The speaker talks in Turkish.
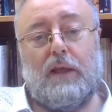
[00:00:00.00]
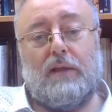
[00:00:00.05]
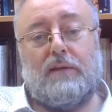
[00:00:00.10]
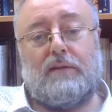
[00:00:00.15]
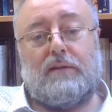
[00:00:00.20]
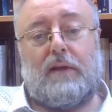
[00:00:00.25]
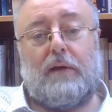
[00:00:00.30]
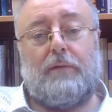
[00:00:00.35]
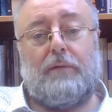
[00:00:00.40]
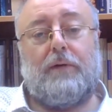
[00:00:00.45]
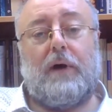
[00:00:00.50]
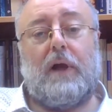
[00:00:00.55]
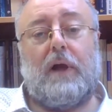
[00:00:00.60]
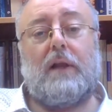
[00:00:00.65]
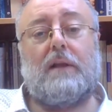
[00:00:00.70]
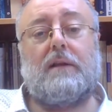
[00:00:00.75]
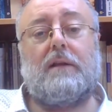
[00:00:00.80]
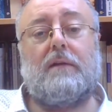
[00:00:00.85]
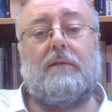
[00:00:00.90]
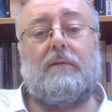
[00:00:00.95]

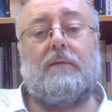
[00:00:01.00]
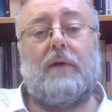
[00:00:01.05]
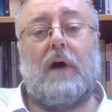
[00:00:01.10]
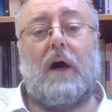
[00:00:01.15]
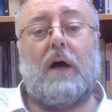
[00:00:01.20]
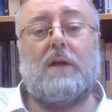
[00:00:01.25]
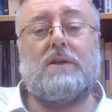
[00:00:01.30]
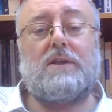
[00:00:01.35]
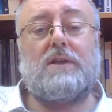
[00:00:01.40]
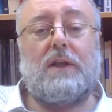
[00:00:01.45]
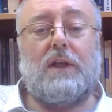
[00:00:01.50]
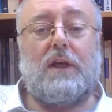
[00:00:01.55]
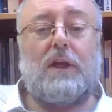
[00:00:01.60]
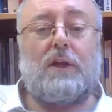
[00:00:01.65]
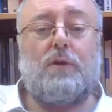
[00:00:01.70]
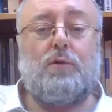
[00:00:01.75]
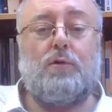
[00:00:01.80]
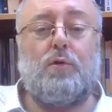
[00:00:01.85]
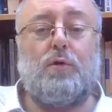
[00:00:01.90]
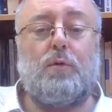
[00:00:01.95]
Sefaletin ve
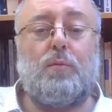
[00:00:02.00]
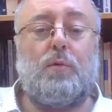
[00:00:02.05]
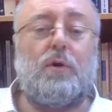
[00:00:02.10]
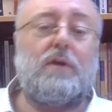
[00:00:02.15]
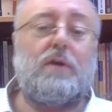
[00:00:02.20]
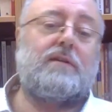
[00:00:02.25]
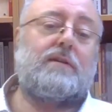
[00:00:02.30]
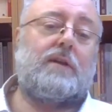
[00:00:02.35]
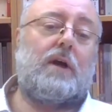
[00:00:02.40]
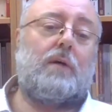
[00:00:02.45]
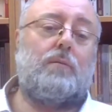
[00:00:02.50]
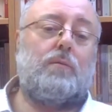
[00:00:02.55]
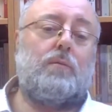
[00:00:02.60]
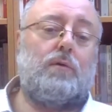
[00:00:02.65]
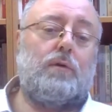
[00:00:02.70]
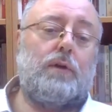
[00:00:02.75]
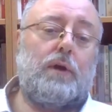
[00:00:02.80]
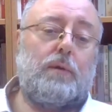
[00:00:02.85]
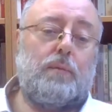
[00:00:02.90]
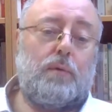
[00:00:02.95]
açlığın durumu
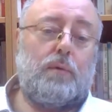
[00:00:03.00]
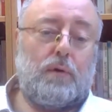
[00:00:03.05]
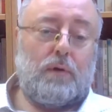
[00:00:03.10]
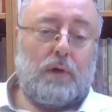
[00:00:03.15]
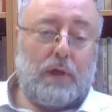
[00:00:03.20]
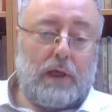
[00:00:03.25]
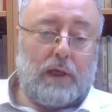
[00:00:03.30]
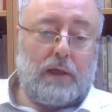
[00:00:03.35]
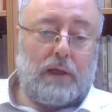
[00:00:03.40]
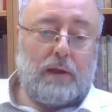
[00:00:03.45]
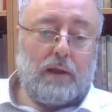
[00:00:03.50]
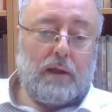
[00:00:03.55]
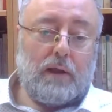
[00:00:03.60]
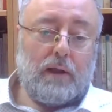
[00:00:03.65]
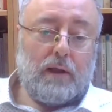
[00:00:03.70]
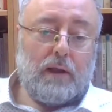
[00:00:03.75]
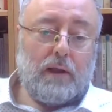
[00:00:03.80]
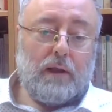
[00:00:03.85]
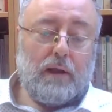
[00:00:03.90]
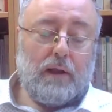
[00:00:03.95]
İstanbul'da böyle.
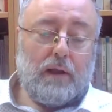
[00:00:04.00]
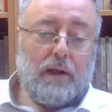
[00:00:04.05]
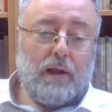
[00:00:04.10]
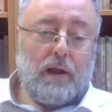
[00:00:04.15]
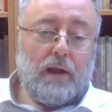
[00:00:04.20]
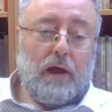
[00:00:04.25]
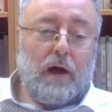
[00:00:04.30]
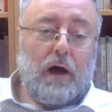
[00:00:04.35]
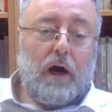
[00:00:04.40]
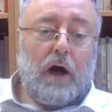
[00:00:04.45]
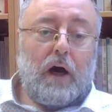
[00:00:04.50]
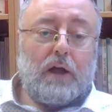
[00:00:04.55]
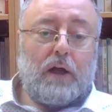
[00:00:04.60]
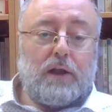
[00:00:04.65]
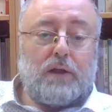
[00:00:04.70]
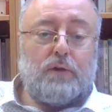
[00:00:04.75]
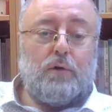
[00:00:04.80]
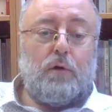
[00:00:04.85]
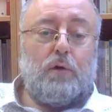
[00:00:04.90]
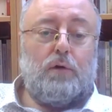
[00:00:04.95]

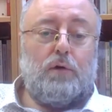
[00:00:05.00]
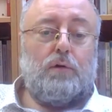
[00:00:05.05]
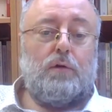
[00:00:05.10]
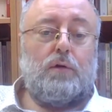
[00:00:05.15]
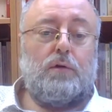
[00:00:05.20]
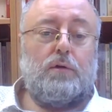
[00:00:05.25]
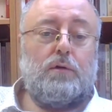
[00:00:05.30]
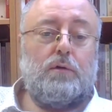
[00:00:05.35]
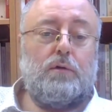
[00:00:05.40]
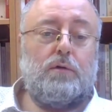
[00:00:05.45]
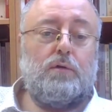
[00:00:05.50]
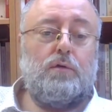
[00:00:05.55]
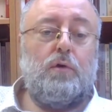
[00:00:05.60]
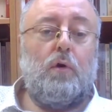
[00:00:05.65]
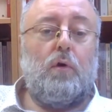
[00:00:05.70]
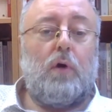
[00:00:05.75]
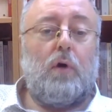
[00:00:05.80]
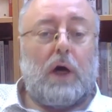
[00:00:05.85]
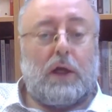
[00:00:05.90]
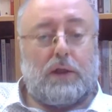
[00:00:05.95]
Anadolu'nun,
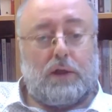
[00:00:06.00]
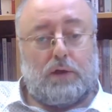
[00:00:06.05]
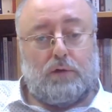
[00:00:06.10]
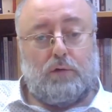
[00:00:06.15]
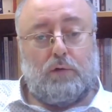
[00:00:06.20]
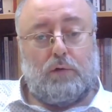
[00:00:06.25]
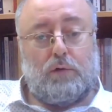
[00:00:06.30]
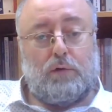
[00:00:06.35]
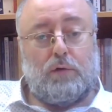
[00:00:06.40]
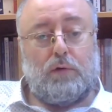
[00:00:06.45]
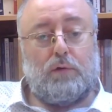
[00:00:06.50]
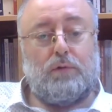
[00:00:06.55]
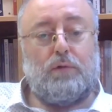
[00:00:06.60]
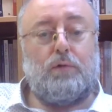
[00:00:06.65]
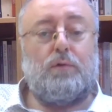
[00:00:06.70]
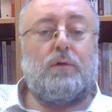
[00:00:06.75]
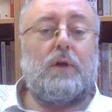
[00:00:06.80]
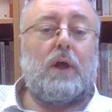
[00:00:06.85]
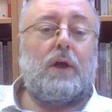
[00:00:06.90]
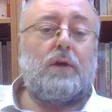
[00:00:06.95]
Doğu Anadolu'nun,
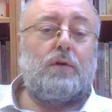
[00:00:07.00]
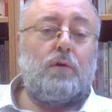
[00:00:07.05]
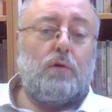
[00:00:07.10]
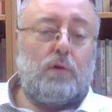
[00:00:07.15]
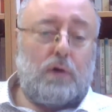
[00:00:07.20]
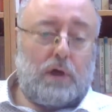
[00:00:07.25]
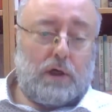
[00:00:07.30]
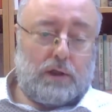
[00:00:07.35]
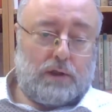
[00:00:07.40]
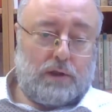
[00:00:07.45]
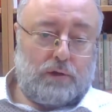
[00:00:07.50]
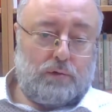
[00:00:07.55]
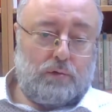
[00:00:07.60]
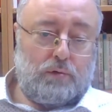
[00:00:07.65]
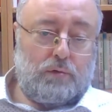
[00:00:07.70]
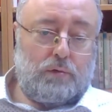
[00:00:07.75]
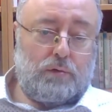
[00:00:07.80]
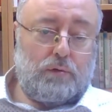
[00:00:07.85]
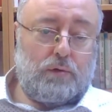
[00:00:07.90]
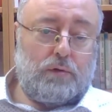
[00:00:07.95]
Güneydoğu
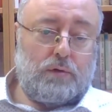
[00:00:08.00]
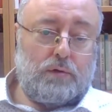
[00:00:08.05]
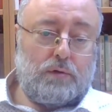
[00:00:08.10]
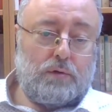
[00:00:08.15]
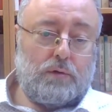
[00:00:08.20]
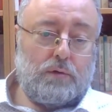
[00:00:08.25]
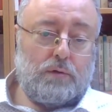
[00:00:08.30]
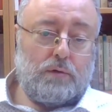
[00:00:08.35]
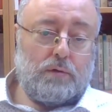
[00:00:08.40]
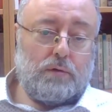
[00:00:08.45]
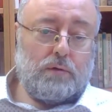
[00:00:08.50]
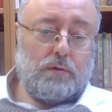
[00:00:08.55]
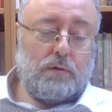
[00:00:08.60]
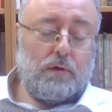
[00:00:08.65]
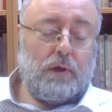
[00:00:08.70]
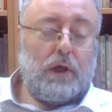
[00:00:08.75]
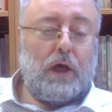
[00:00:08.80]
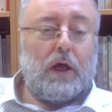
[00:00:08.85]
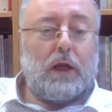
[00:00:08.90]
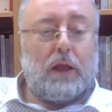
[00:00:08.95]
Anadolu'nun,
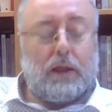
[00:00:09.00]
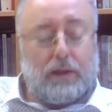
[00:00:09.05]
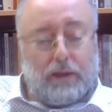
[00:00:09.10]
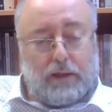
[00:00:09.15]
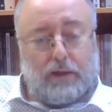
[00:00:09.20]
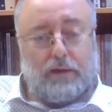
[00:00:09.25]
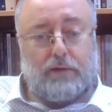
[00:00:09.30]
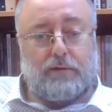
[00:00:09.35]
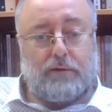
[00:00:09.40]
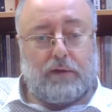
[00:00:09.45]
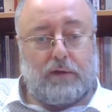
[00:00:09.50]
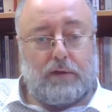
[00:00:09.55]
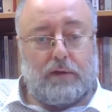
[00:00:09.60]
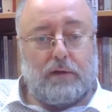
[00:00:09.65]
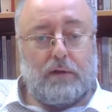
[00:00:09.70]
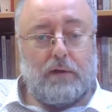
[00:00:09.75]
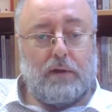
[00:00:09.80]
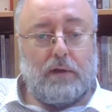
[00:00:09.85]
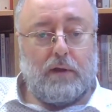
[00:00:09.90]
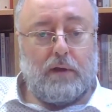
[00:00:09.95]
Karadeniz'in
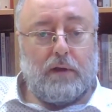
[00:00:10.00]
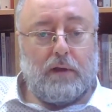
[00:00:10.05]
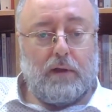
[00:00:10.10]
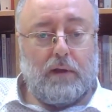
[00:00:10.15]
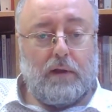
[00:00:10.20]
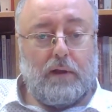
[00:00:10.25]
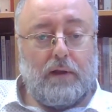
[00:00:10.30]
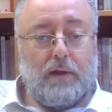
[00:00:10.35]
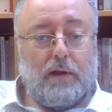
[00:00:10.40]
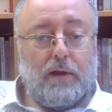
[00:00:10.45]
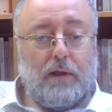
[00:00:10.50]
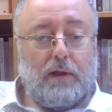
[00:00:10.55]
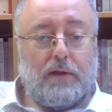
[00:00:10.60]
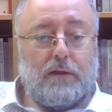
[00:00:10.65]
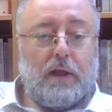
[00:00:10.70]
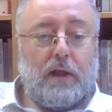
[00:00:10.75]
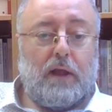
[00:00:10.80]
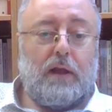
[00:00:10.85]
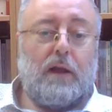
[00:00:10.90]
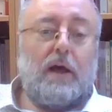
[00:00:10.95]

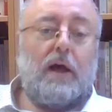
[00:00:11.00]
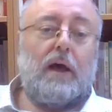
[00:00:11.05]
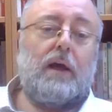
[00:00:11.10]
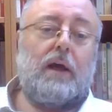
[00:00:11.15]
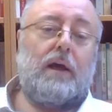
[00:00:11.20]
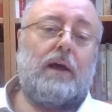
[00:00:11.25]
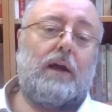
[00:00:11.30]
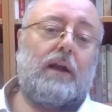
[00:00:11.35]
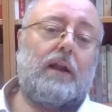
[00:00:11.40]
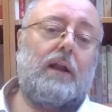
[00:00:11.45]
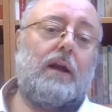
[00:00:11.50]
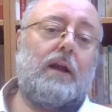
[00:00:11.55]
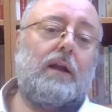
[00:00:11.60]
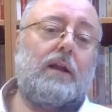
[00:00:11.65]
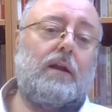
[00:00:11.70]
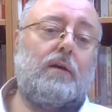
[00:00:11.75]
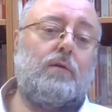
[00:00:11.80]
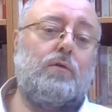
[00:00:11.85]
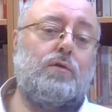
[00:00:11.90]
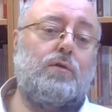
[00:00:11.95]
tenha
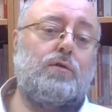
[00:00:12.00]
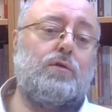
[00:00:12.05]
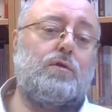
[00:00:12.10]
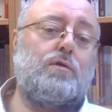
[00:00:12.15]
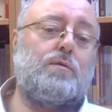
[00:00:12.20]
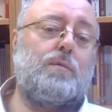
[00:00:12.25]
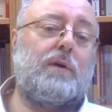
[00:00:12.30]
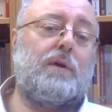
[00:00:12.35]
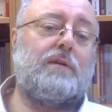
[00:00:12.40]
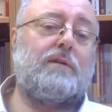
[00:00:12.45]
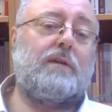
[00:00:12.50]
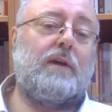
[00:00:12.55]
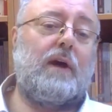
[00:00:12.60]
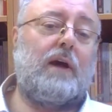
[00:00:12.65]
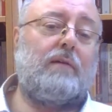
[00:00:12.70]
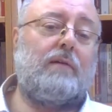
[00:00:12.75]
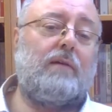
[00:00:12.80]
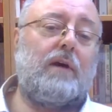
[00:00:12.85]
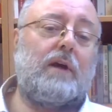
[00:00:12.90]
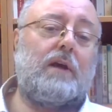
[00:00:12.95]
yerlerini, kuş uçmaz,
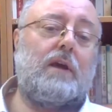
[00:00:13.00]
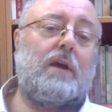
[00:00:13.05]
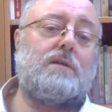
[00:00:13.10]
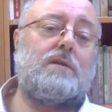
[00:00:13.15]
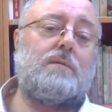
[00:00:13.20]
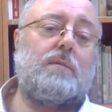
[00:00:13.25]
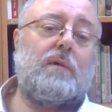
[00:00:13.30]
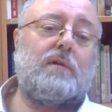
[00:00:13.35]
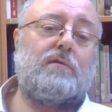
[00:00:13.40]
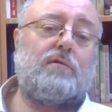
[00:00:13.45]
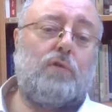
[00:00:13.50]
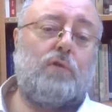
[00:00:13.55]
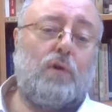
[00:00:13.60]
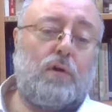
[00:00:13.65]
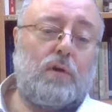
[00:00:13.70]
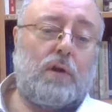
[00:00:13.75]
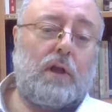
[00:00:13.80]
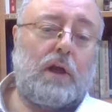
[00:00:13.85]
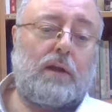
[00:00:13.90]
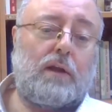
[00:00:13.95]
kervan geçmez
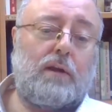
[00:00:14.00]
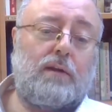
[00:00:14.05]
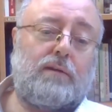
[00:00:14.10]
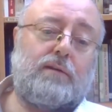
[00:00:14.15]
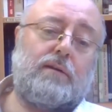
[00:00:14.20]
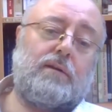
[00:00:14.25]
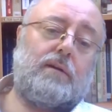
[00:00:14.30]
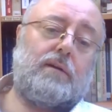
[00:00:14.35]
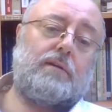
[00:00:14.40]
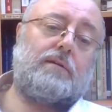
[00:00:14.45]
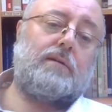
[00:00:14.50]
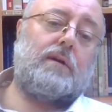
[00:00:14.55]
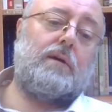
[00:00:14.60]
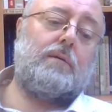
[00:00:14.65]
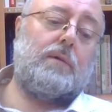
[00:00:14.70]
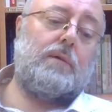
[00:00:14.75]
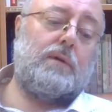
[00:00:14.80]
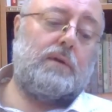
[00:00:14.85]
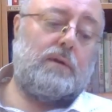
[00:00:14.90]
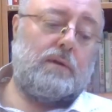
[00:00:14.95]
köylerini siz
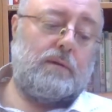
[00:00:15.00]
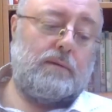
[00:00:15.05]
hesap edin.